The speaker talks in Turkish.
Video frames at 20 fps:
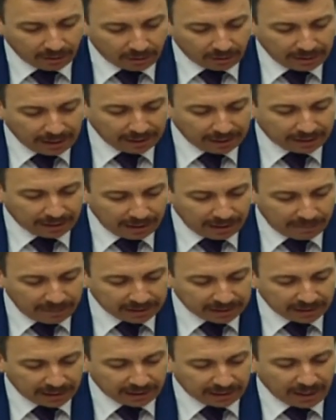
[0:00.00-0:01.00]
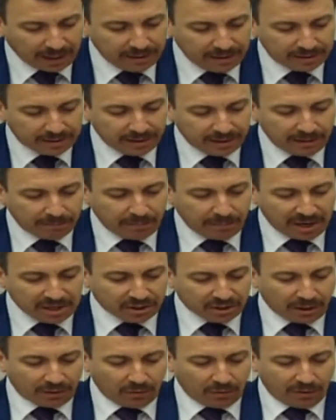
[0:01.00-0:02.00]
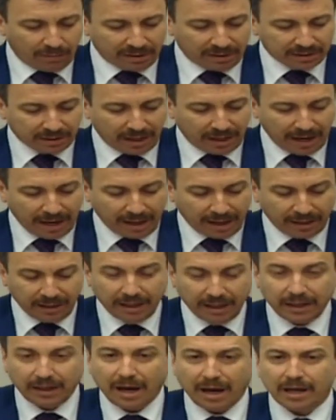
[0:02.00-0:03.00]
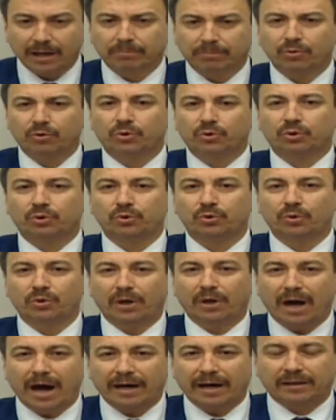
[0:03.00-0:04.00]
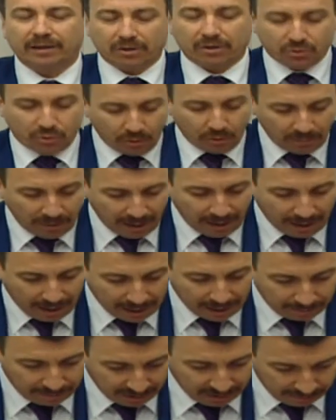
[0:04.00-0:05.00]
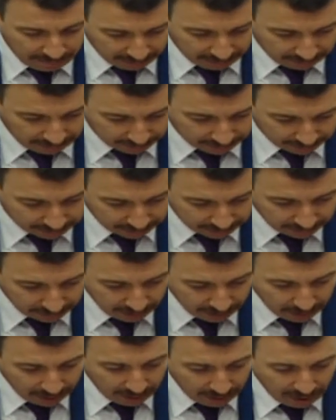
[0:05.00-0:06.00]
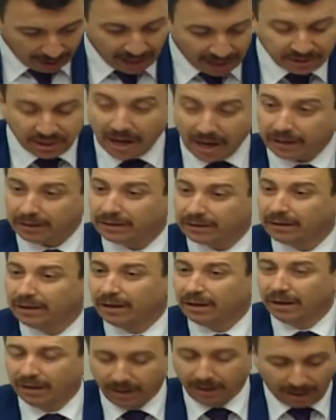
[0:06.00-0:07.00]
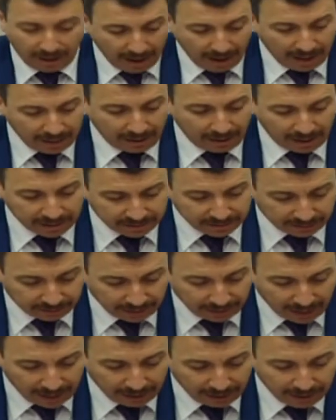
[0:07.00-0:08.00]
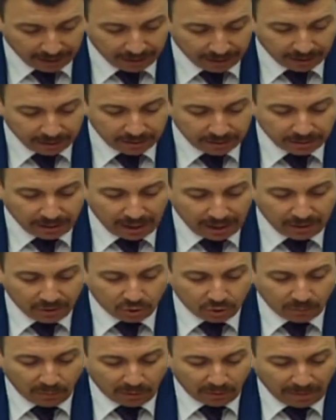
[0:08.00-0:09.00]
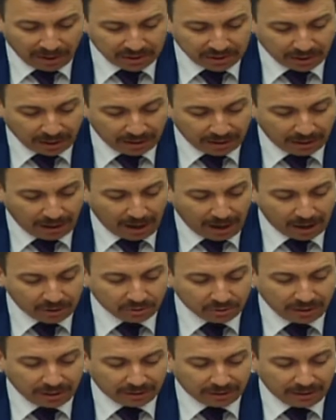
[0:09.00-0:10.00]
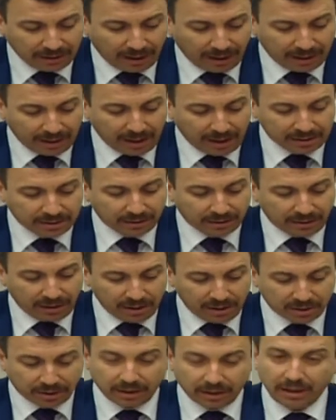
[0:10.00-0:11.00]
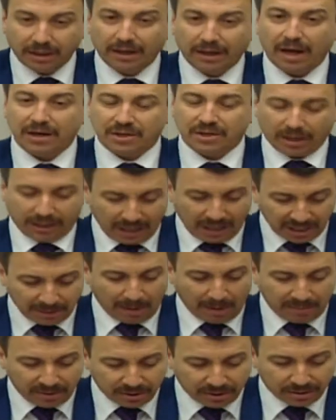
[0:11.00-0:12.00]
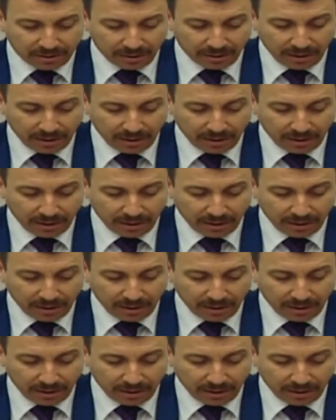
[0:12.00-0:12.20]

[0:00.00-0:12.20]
getirilmesi kendisinin başkan olması hayaliyle yanıp tutuştuğunu artık cümle alem bilmektedir. Ancak hali hazırda Sayın Cumhurbaşkanı'nın arzu ettiği anayasa değişikliği gerçekleşmemiş